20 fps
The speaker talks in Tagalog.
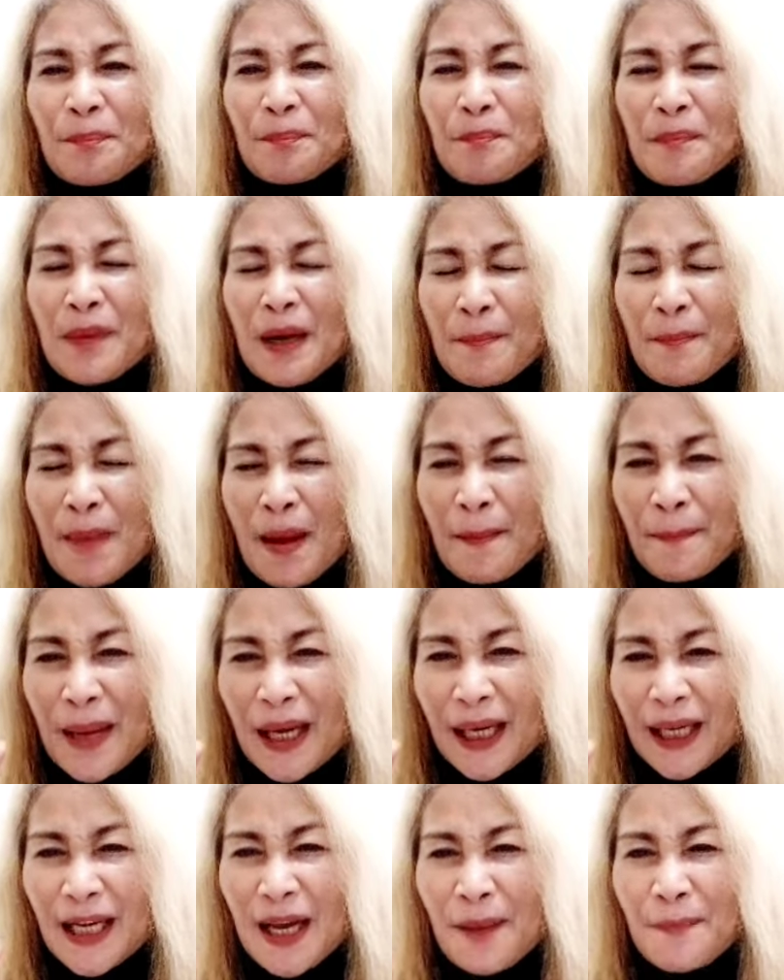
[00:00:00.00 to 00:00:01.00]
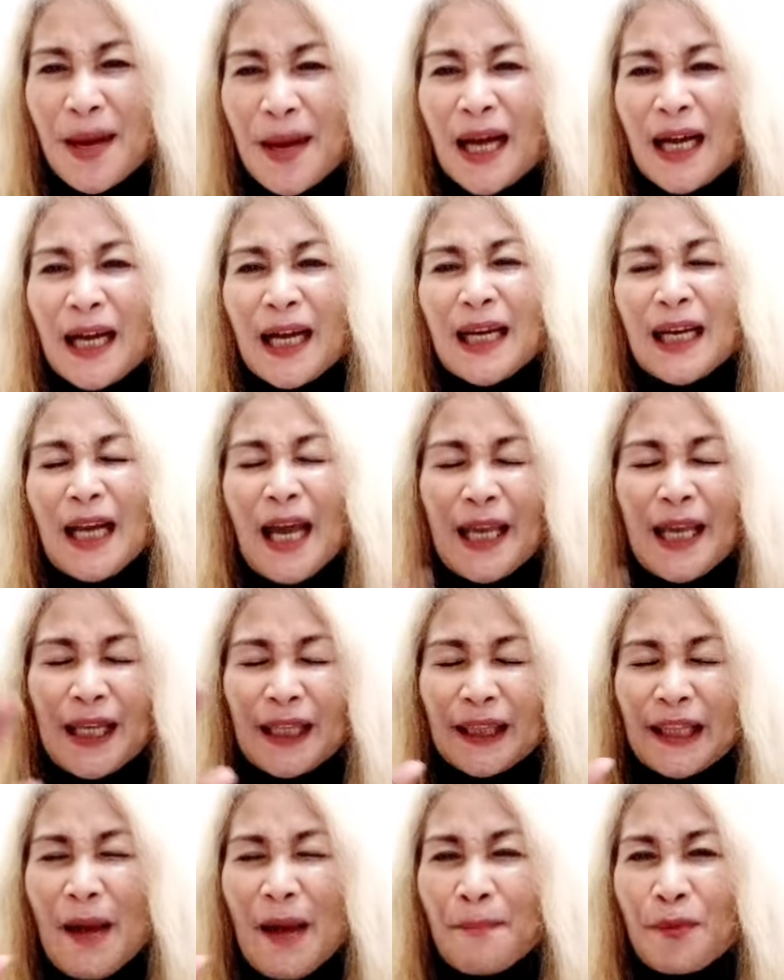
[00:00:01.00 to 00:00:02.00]
mapakinabangan ay
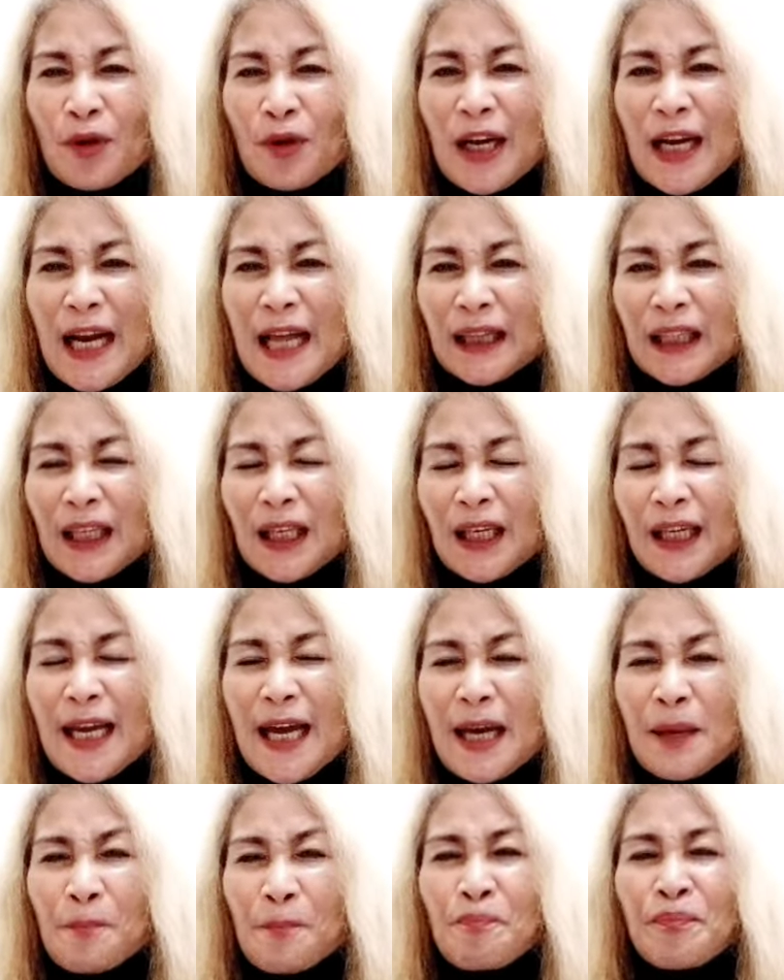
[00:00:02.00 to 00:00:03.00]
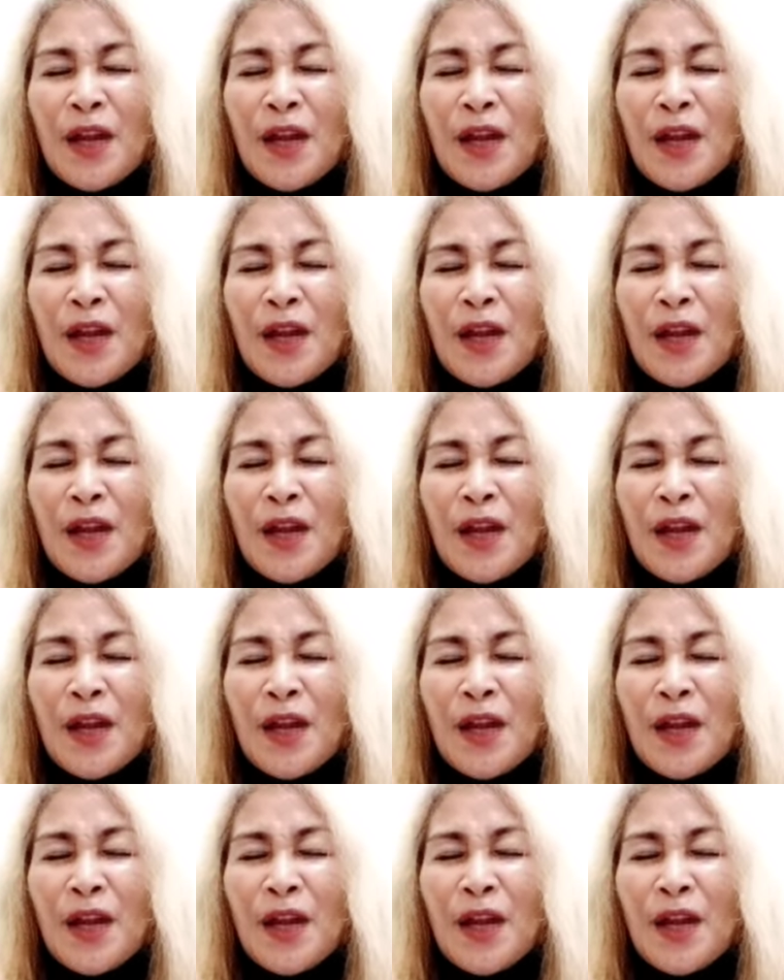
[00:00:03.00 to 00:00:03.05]
itapon na natin yan.